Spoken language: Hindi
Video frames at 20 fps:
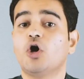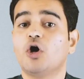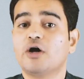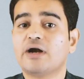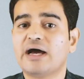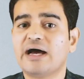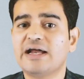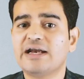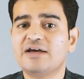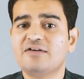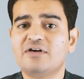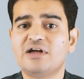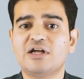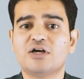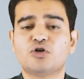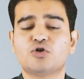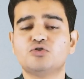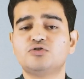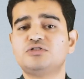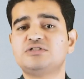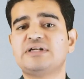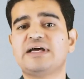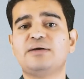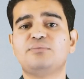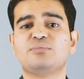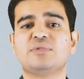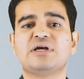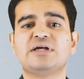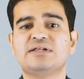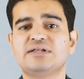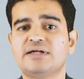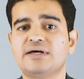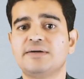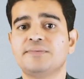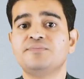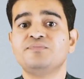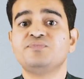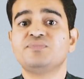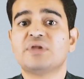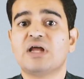और आने वाले कुछ टाइम के अंदर
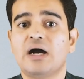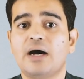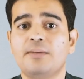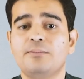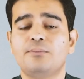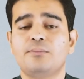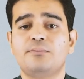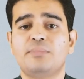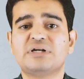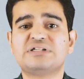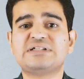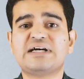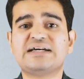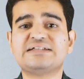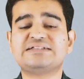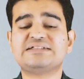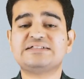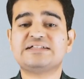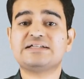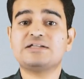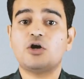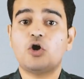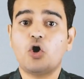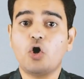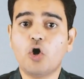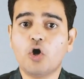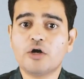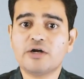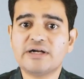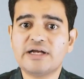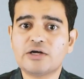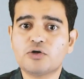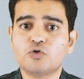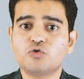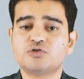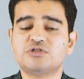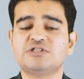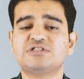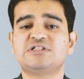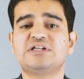हम 50 से ज़्यादा और नए
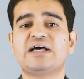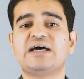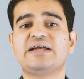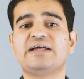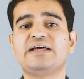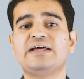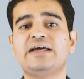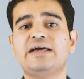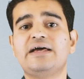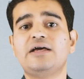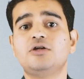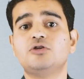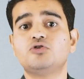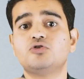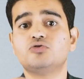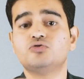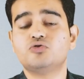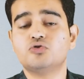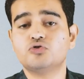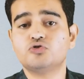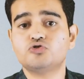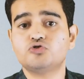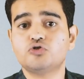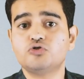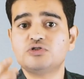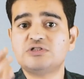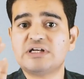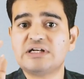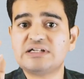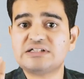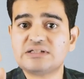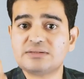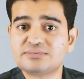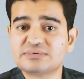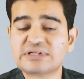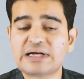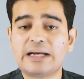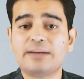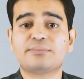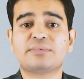कोर्सेज ला रहे हैं तो दोस्तों चैनल
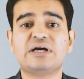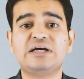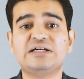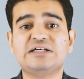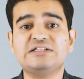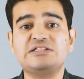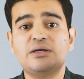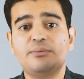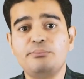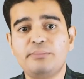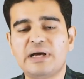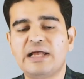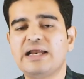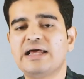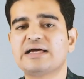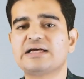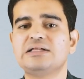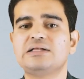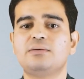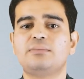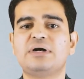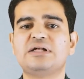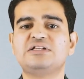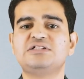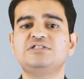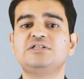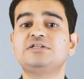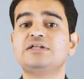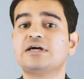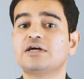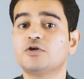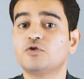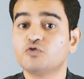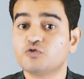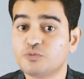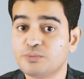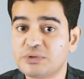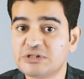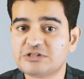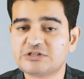सब्सक्राइब कर लीजिए बेल आइकन दबा दीजिए ताकि
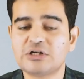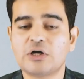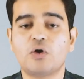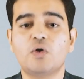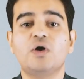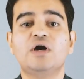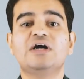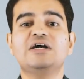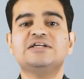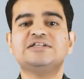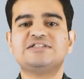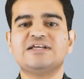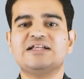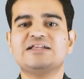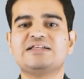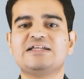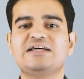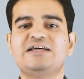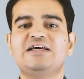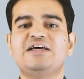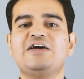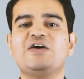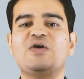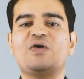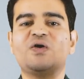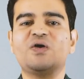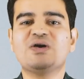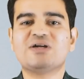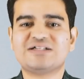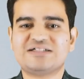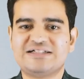कुछ मिस ना हो चलते हैं और